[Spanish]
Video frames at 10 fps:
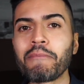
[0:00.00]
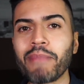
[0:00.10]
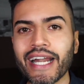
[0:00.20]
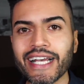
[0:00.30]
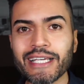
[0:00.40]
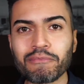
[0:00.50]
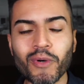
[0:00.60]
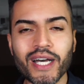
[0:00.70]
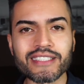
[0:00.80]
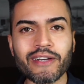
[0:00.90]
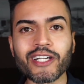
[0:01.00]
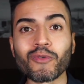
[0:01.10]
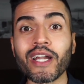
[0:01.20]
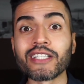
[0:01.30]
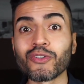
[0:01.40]
para que puedas saber
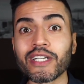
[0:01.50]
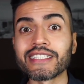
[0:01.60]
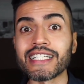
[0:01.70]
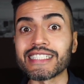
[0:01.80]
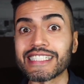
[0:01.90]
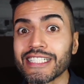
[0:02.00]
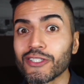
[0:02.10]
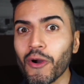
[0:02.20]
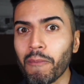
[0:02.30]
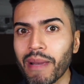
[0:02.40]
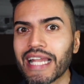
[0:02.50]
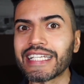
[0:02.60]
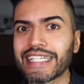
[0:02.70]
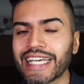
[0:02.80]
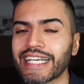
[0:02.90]
cuáles son esas 5
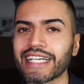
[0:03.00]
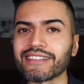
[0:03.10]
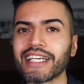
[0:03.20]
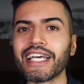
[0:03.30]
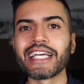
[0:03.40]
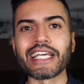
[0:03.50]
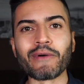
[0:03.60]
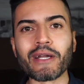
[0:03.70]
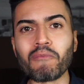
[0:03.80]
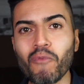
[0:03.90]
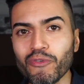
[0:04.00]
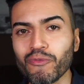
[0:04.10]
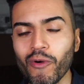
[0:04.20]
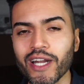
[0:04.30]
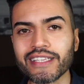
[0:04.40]
pelinegras que van muy
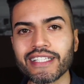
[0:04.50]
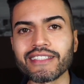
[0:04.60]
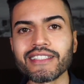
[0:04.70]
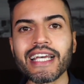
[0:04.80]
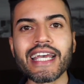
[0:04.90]
fuertes